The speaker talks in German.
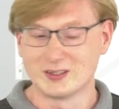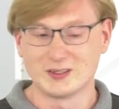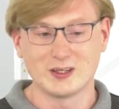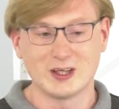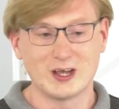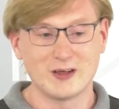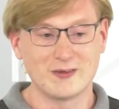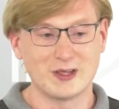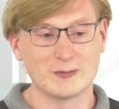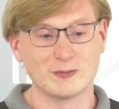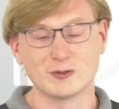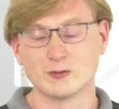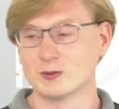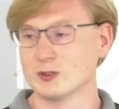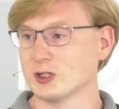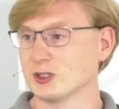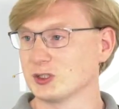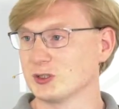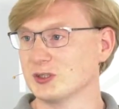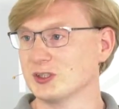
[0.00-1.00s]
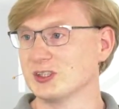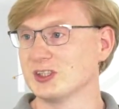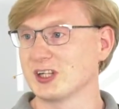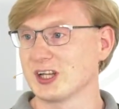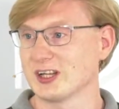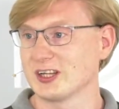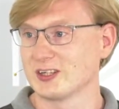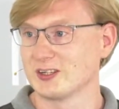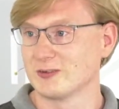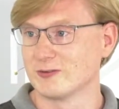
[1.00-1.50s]
Ja, wir haben eine wunderschöne
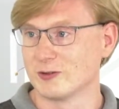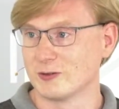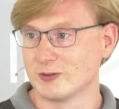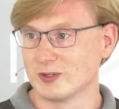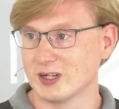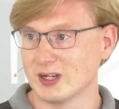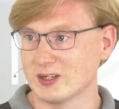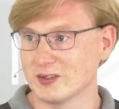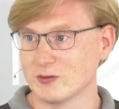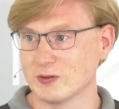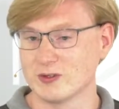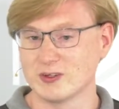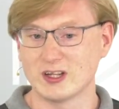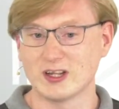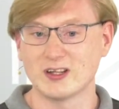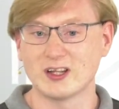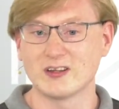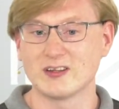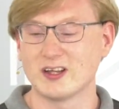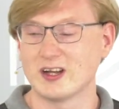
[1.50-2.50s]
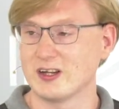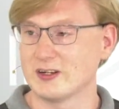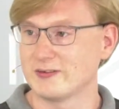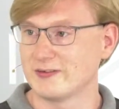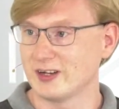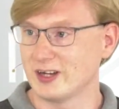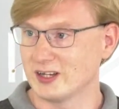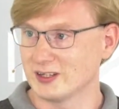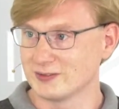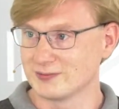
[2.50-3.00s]
Strecke, wo wir dann durchs Neandertal
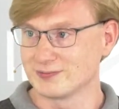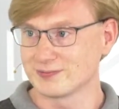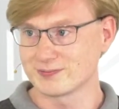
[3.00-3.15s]
fahren.